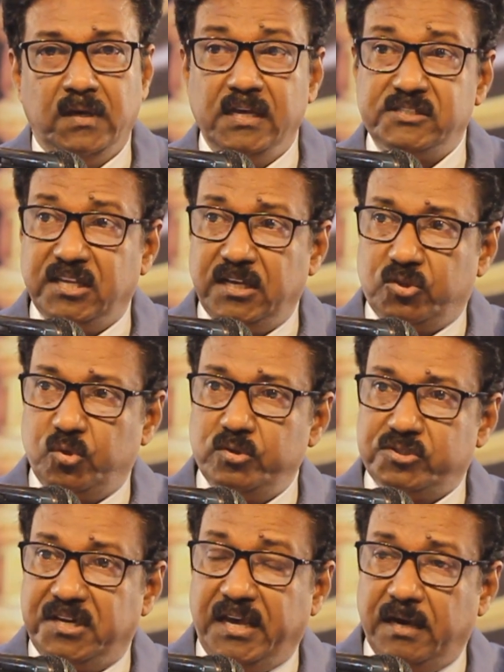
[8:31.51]
ఏసయతో
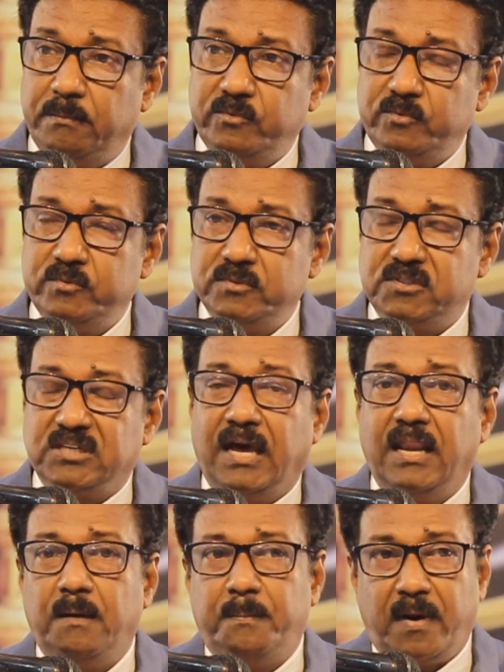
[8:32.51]
స్నేహము
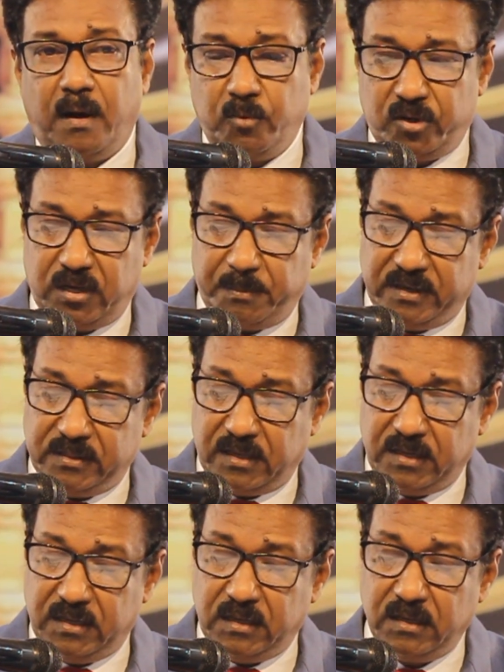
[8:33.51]
చాలా
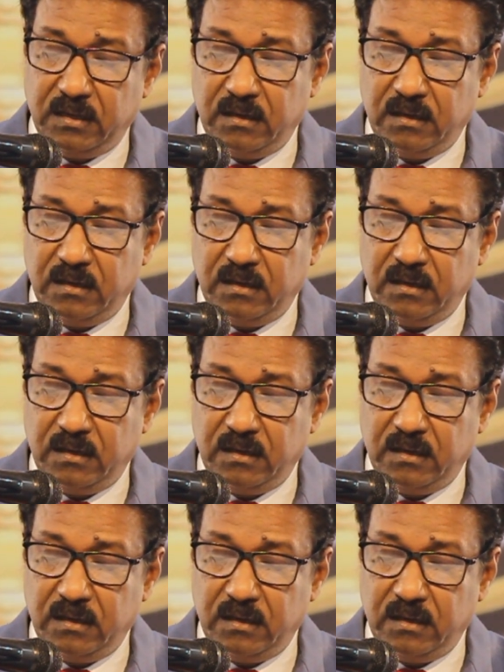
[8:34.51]
ప్రాముఖ్యమైందని